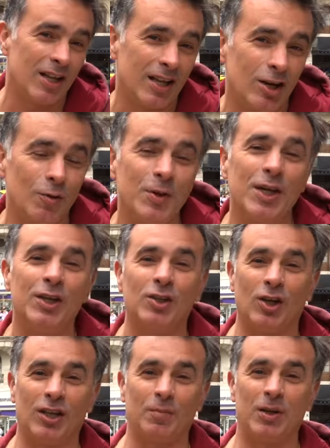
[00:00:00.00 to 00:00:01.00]
el de
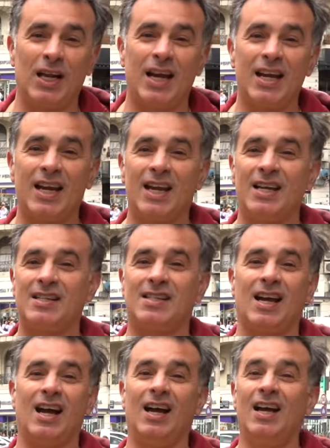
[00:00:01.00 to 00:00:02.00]
lomito, el de
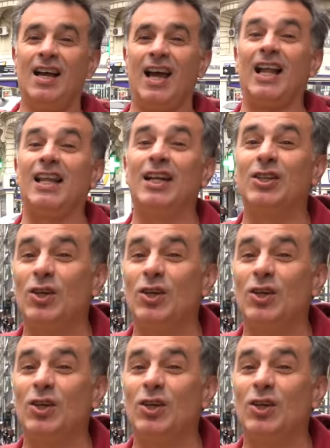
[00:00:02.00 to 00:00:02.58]
milanesa, el de